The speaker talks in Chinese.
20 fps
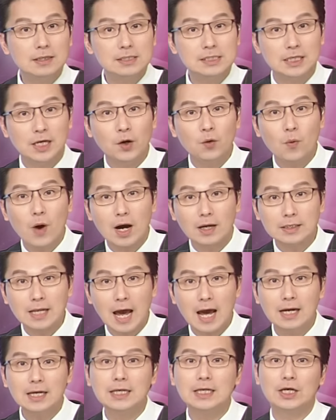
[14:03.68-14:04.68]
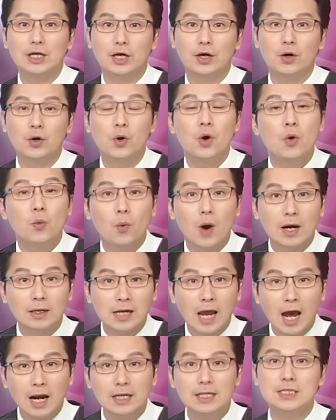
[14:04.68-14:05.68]
热钱往哪里流，往
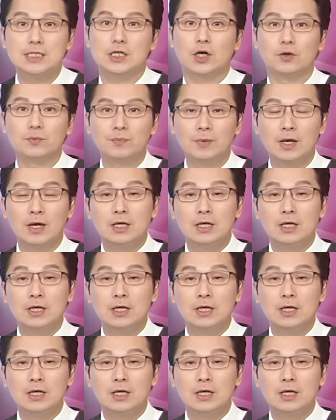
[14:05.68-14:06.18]
哪里走。